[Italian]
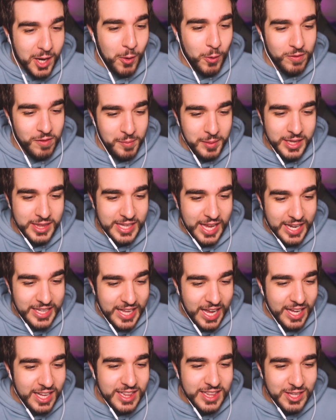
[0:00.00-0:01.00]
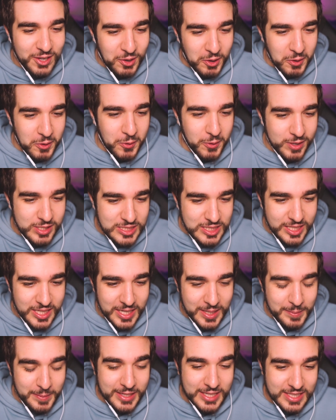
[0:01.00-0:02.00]
lui ovviamente è identico a loro
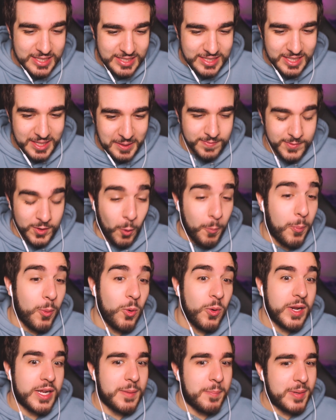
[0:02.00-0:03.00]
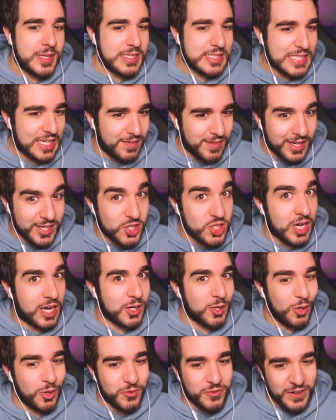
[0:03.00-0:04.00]
esteticamente. Oppure pensava a
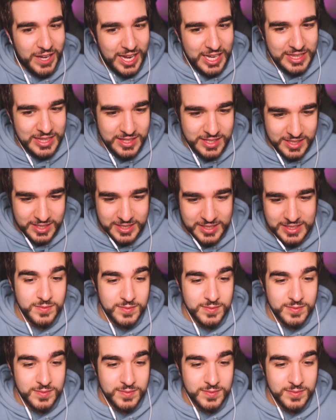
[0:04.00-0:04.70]
Django Fett.